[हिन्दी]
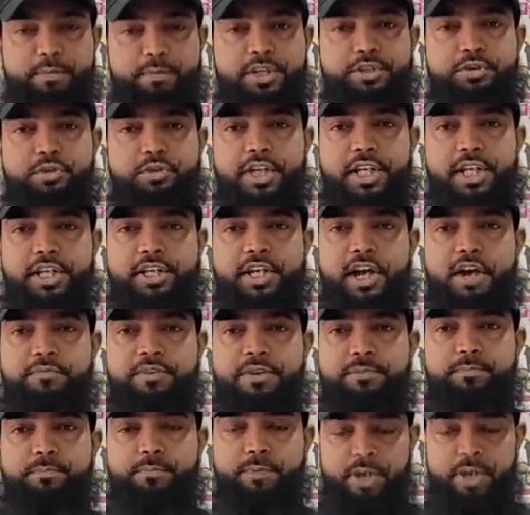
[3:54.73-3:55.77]
कि बच्चों के लिए
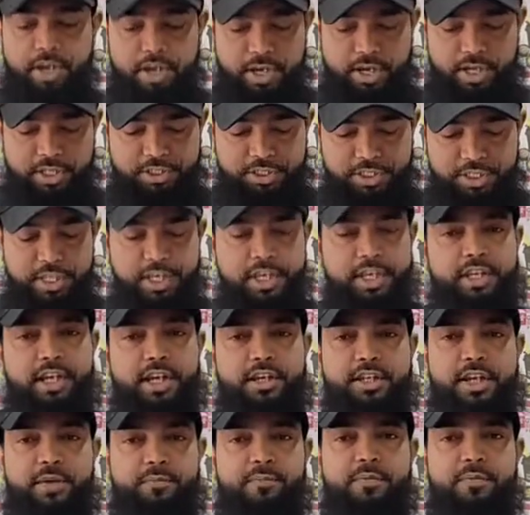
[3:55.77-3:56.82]
काफ़ी अच्छी है
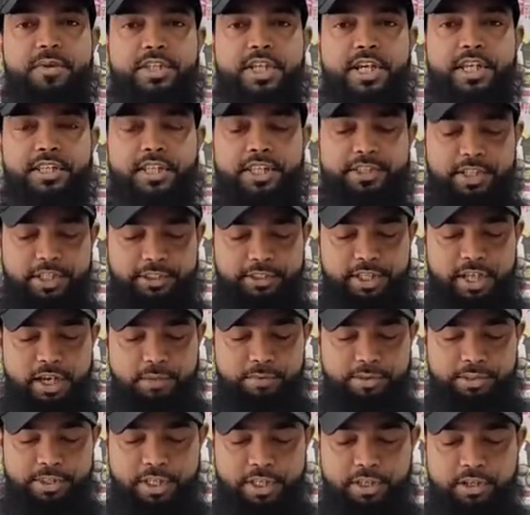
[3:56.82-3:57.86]
गिफ्ट में दे, दे सकते हैं
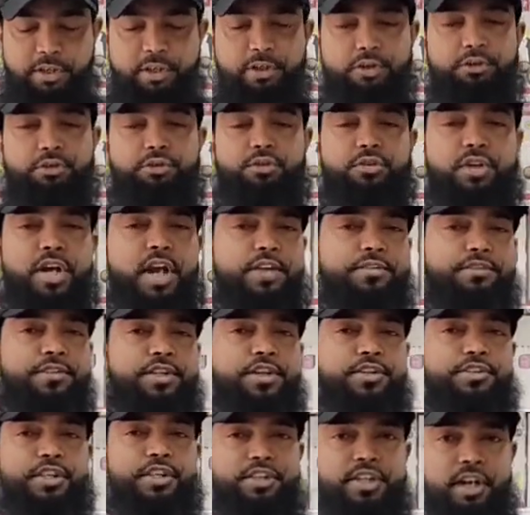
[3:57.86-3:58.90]
आप इसे तो गाइज़
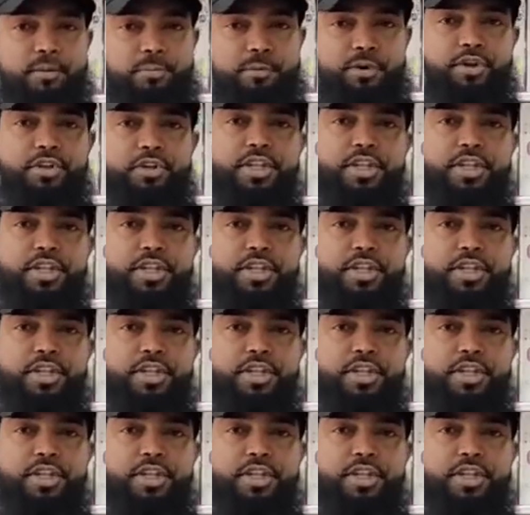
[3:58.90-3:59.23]
इसी तरह